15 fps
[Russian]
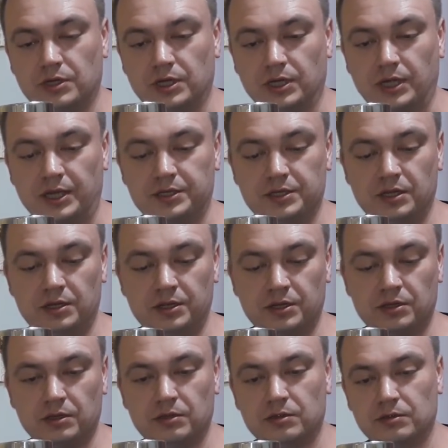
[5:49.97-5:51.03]

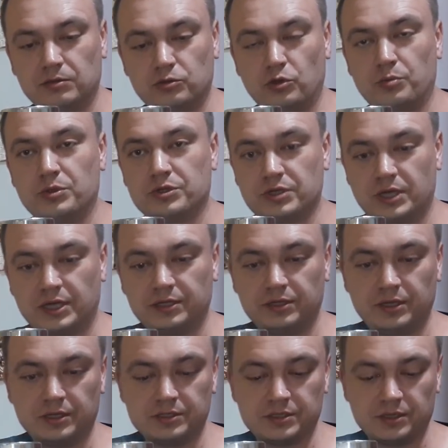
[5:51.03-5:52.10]
холодильник то бишь
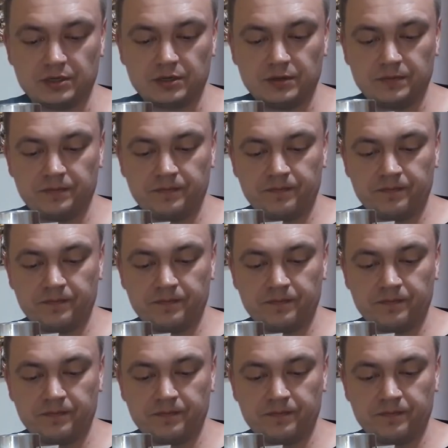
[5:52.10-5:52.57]
конденсер